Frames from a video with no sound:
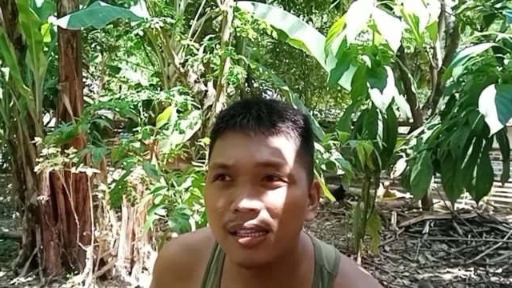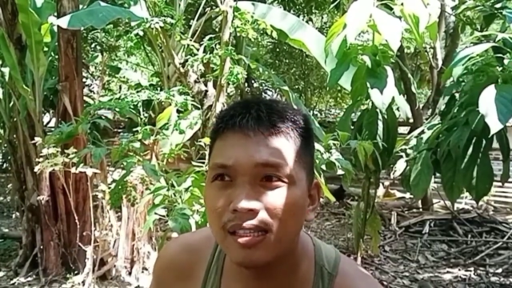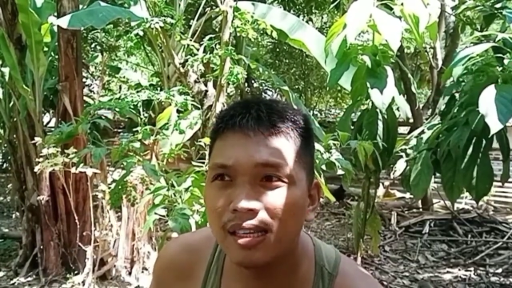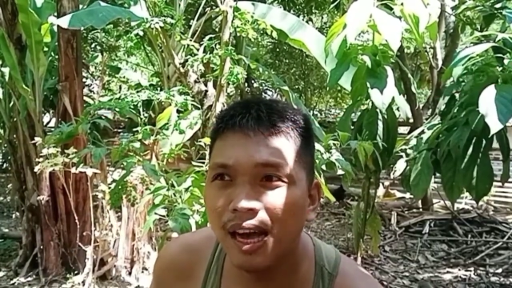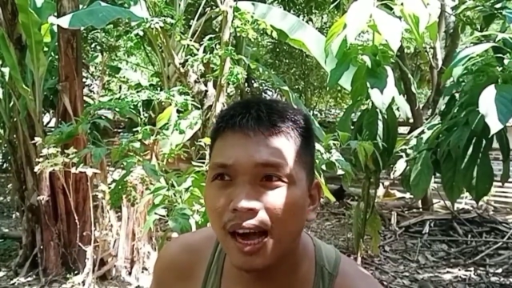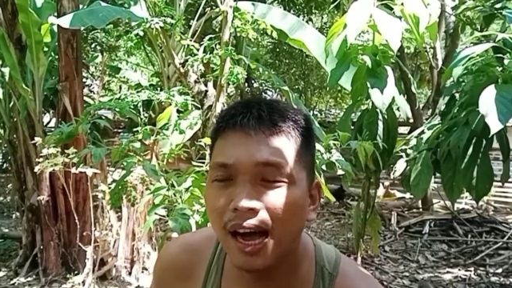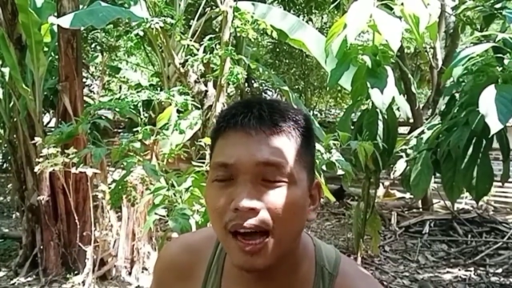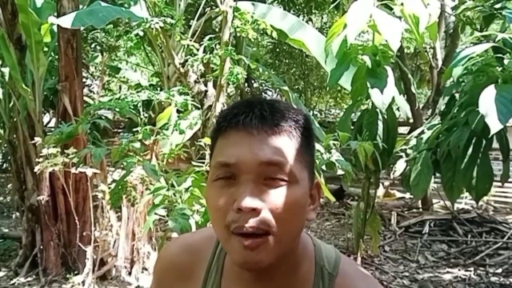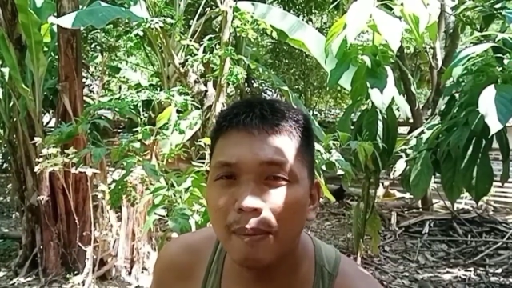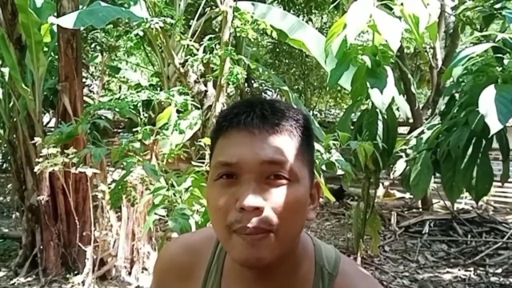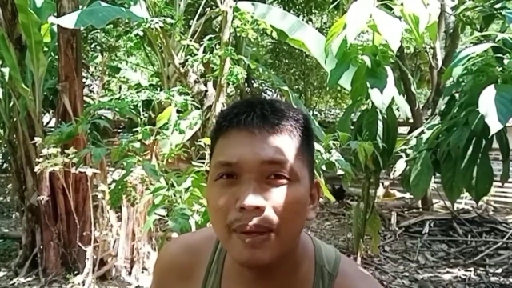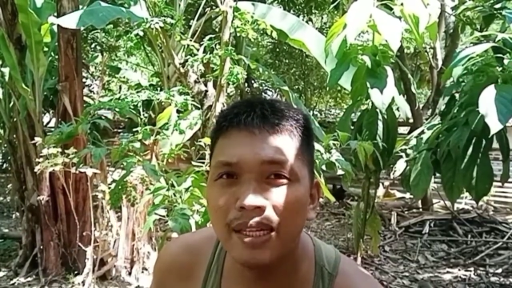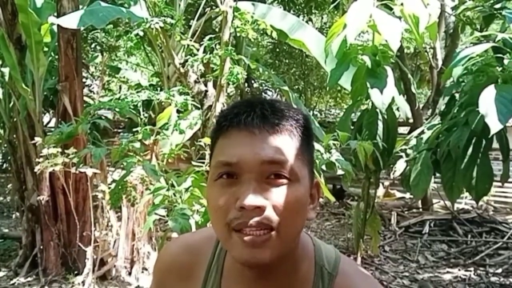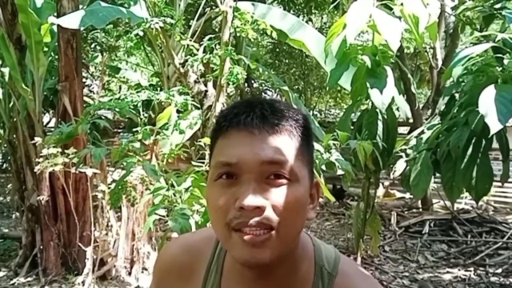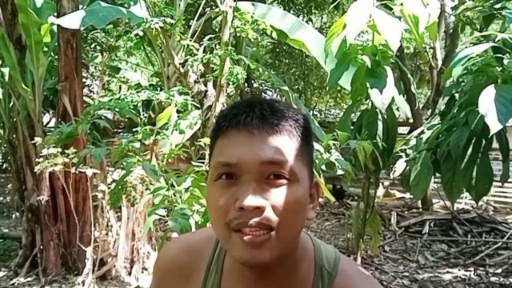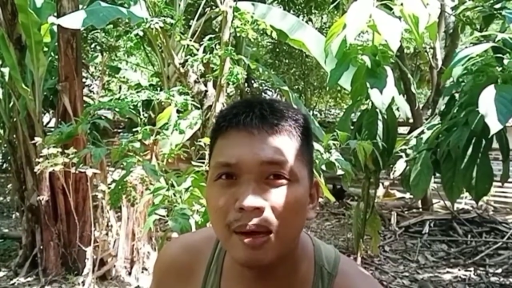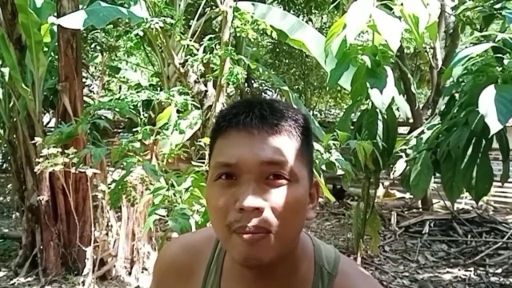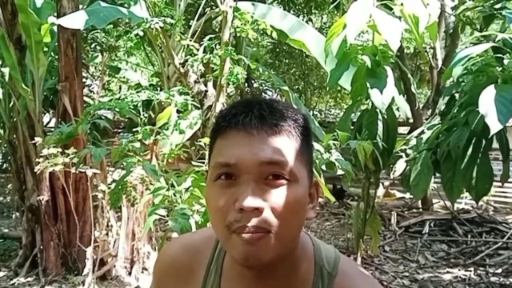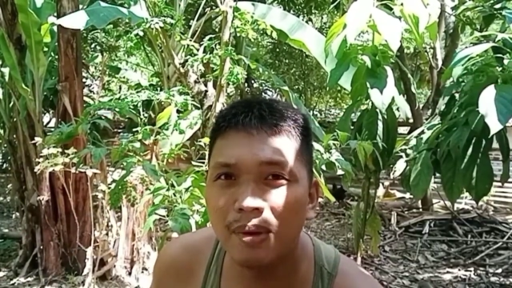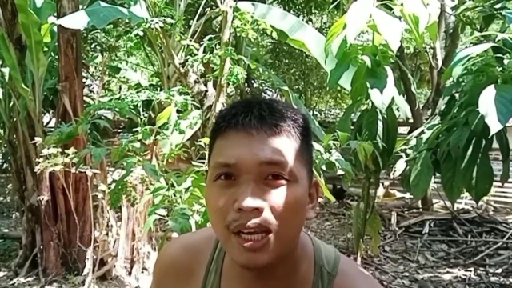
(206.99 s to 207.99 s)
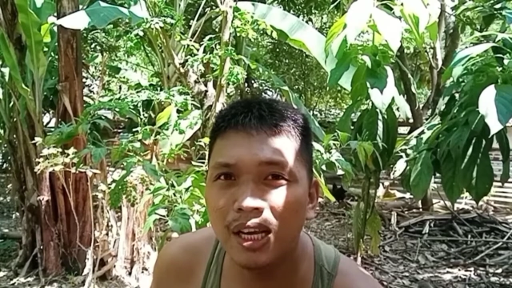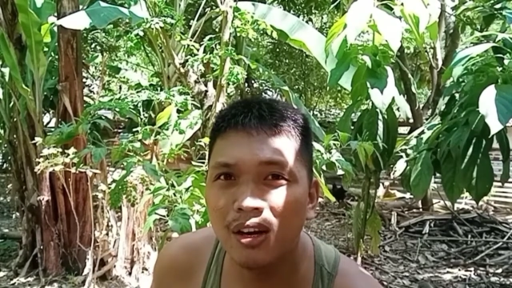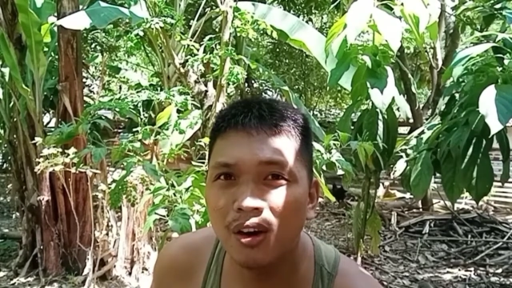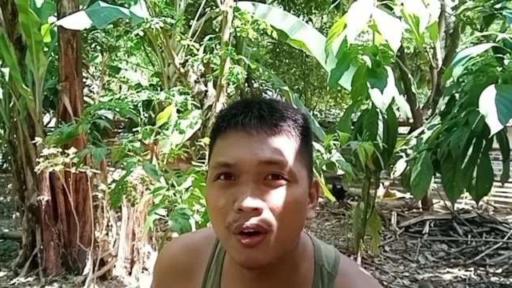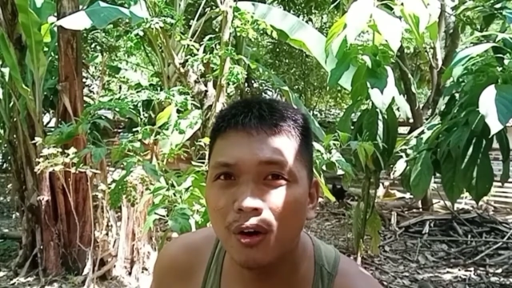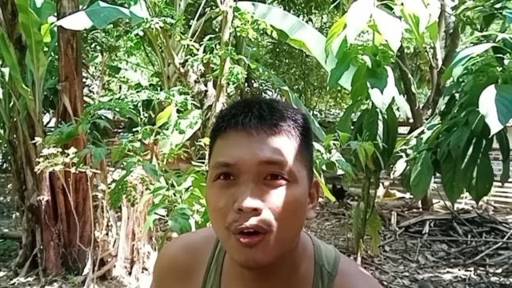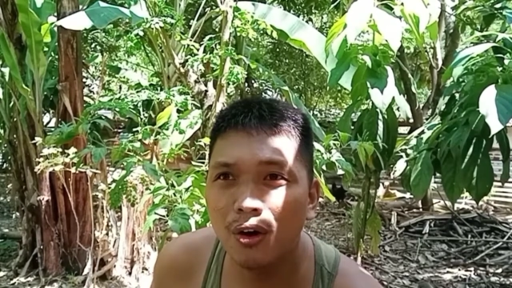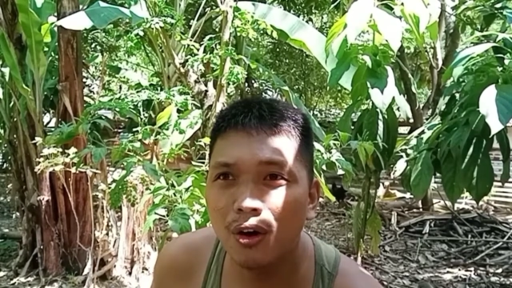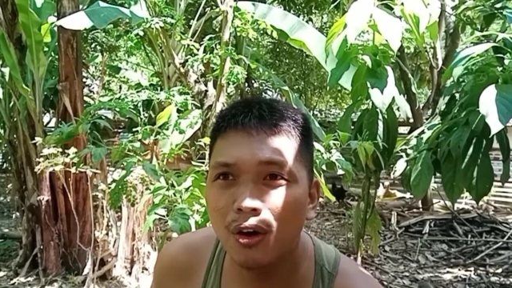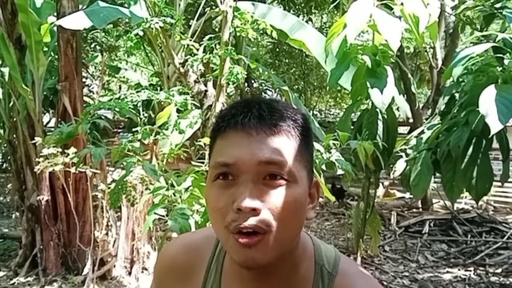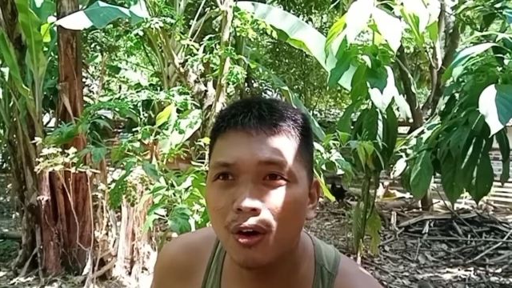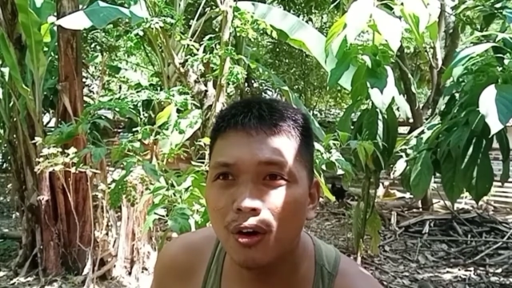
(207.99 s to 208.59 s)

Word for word: sa amin sa Bicol